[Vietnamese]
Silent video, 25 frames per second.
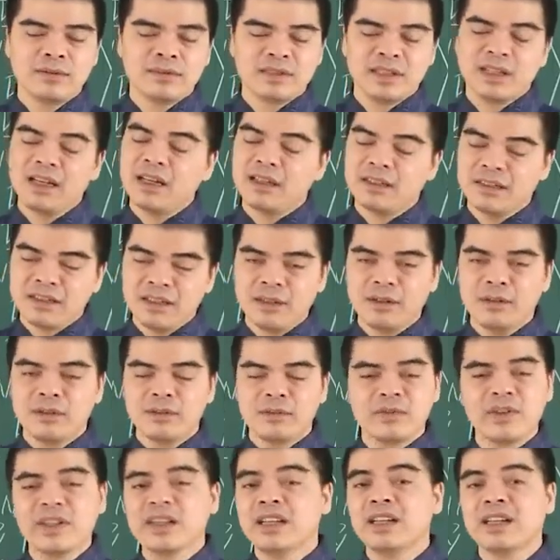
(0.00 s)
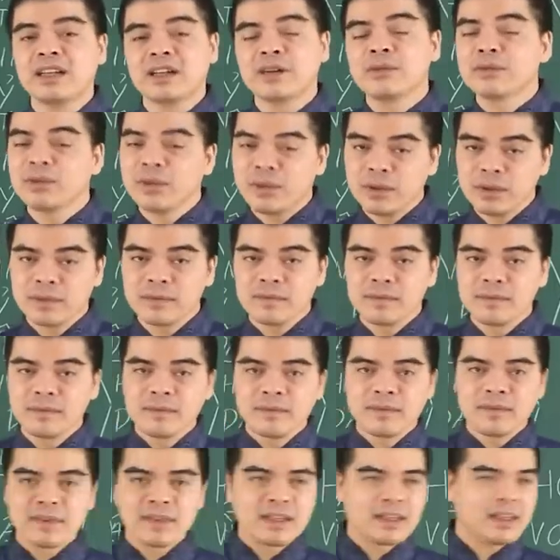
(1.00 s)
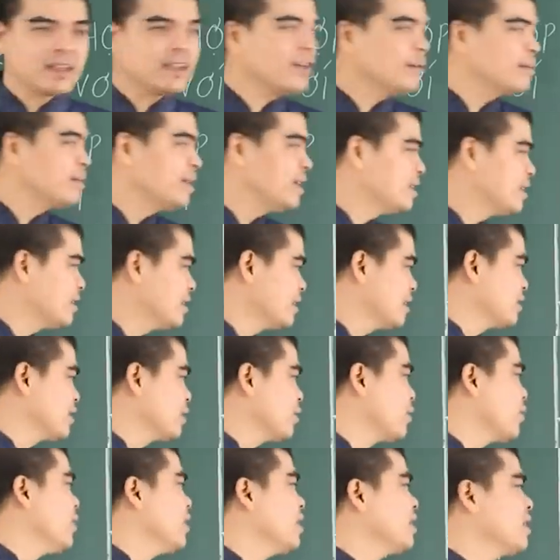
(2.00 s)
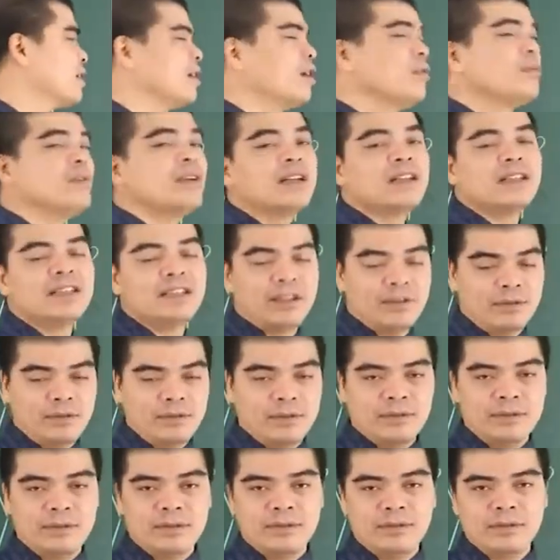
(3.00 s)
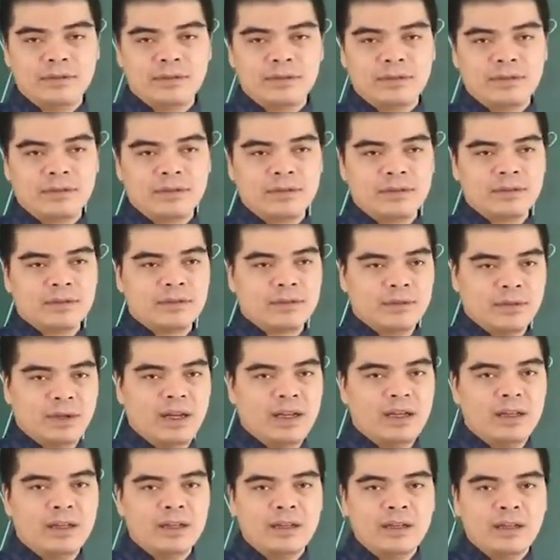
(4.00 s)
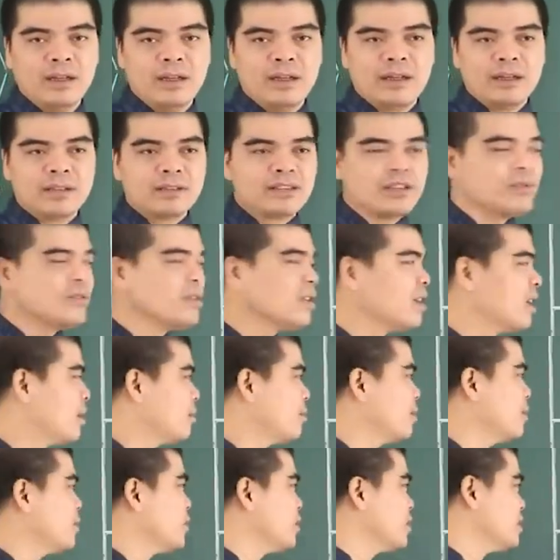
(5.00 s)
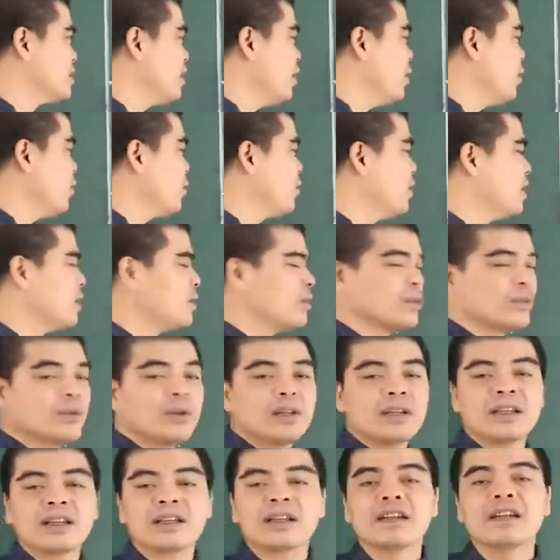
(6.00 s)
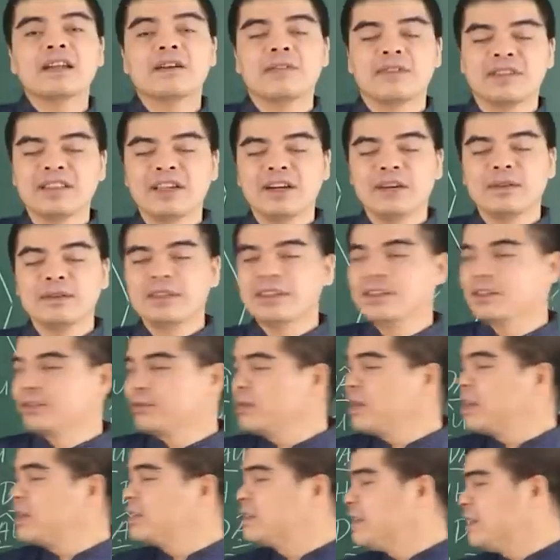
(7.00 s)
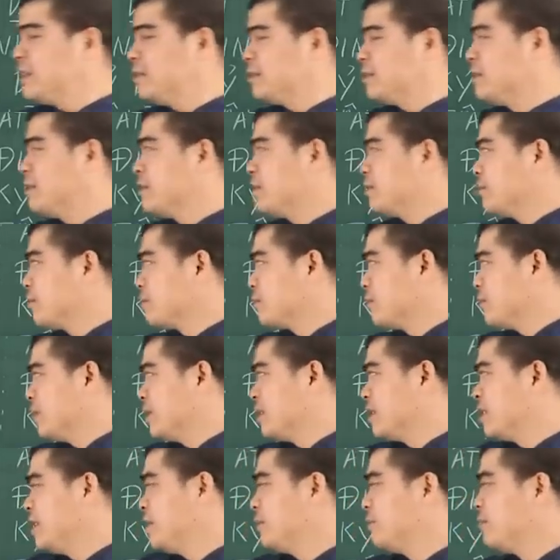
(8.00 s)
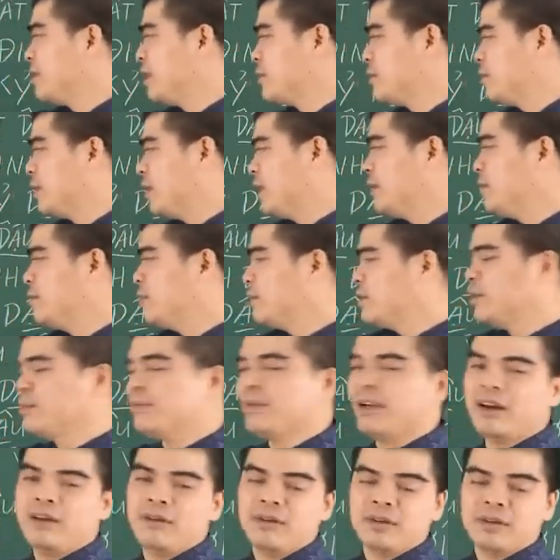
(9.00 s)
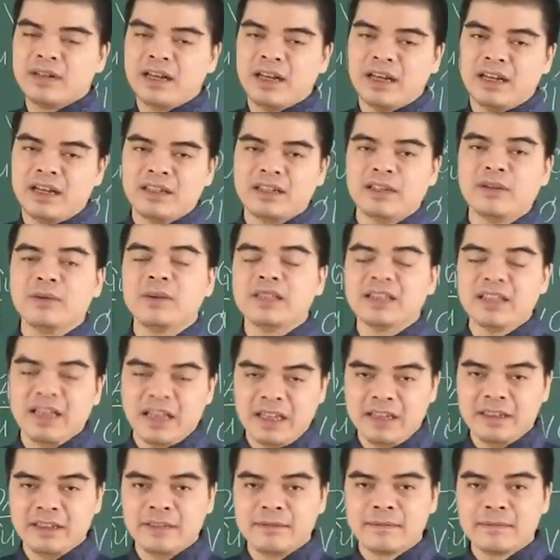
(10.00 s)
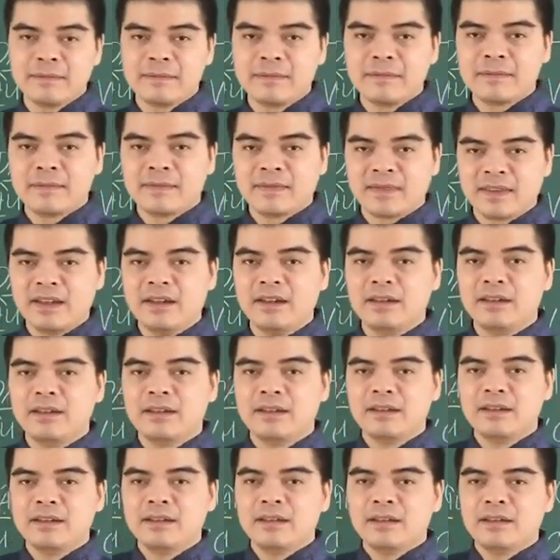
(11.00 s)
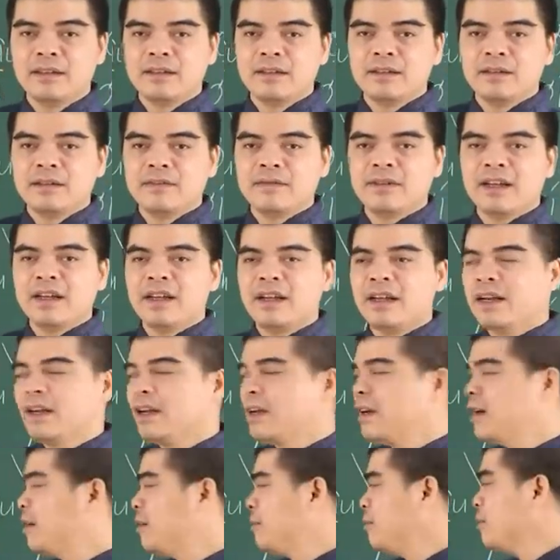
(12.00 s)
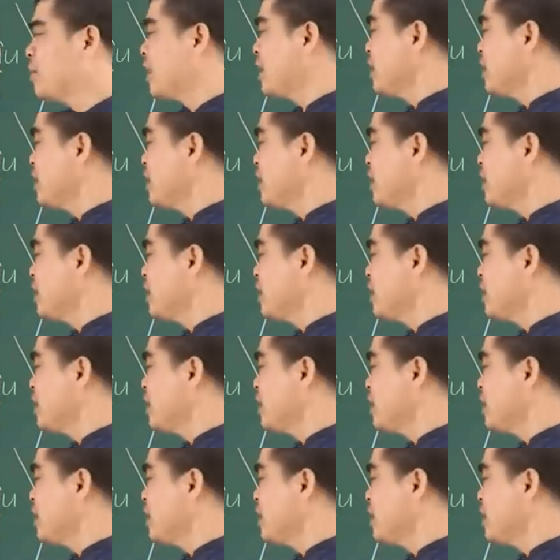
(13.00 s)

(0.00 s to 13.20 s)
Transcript: Sát hại lẫn nhau. Vậy nên là không tốt. Cái cặp này thì người ta khuyên không nên lấy nhau. Đúng không ạ? Trong trường hợp mà tuổi dậu và tuổi tuất đã kết hợp với nhau thì chúng ta sẽ sử dụng tuổi thìn và tuổi và tuổi mão để để hóa giải. Đó. Và một